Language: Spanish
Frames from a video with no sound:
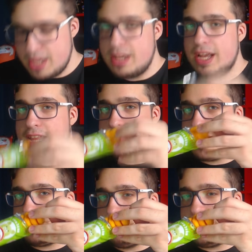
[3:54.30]
está
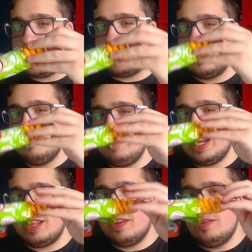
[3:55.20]
abierto, mirad,
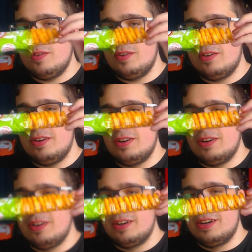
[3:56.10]
mirad.
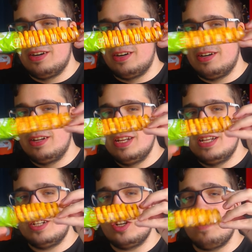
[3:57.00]
Oh,
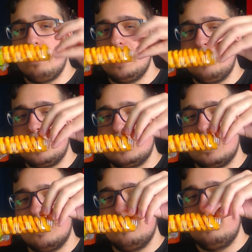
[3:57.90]
son como mini pizza.
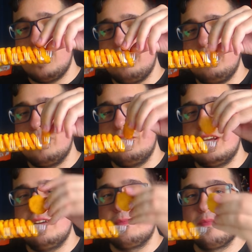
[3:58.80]
Voy a abrirme una, ¿eh?